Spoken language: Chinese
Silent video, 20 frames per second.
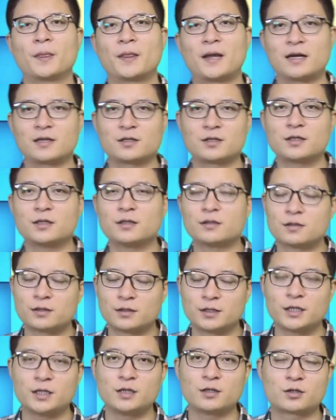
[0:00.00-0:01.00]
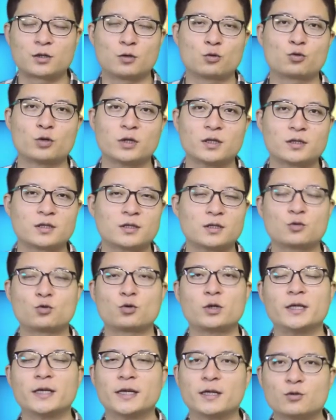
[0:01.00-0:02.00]
他是利益受损是
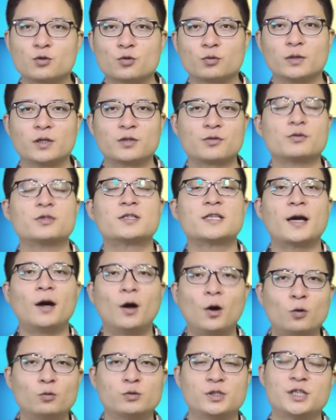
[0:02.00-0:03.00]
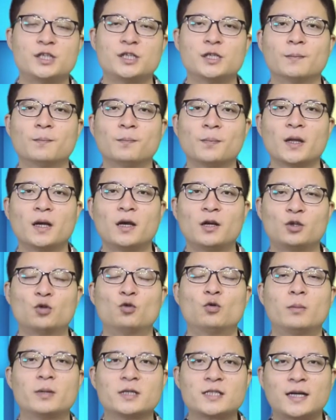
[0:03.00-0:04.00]
最严重的，就是在后期，
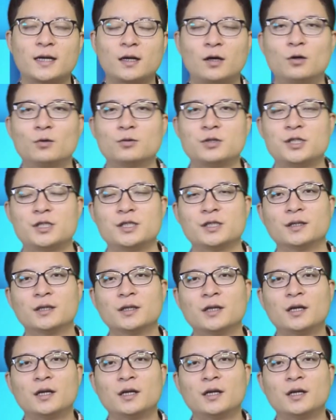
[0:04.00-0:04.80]
通货膨胀的后期。